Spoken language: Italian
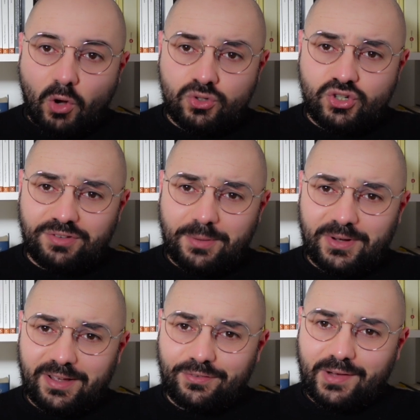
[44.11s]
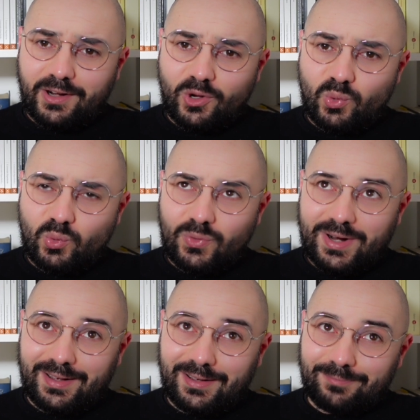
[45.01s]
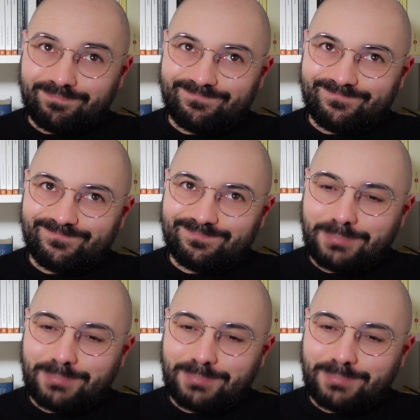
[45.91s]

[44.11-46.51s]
Oggi avremo a che fare con una mh, mm,